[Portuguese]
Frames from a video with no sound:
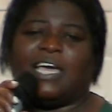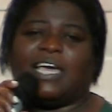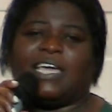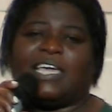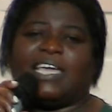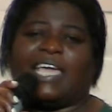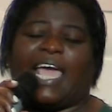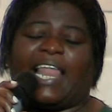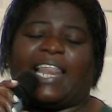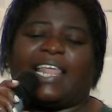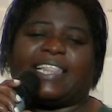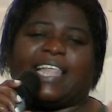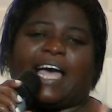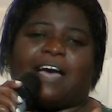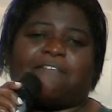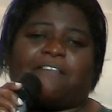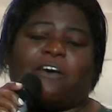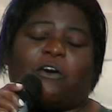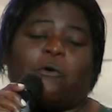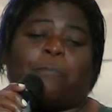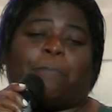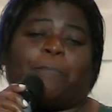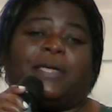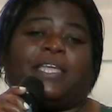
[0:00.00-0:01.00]
e ele dava
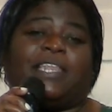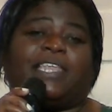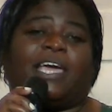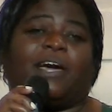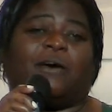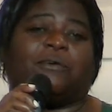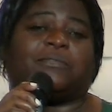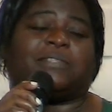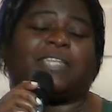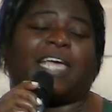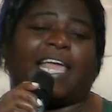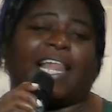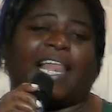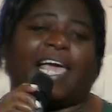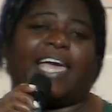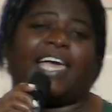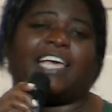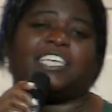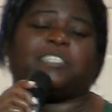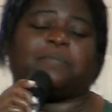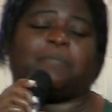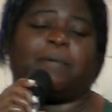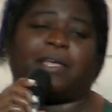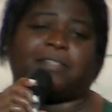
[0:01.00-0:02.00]
a opinião dele a
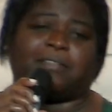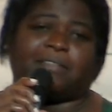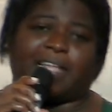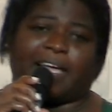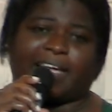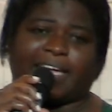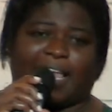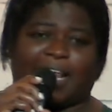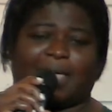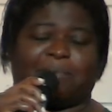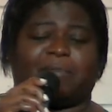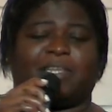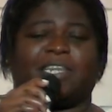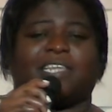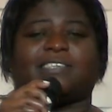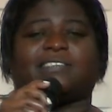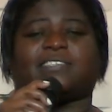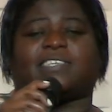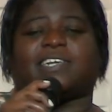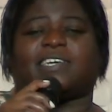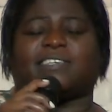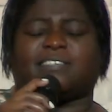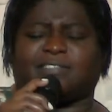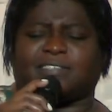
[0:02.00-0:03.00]
respeito daquela
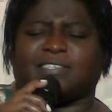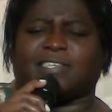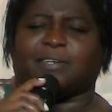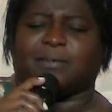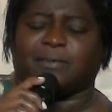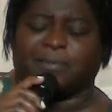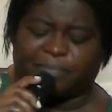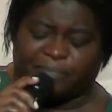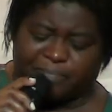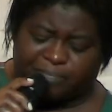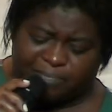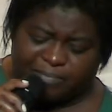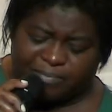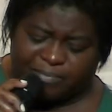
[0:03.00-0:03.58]
ministração.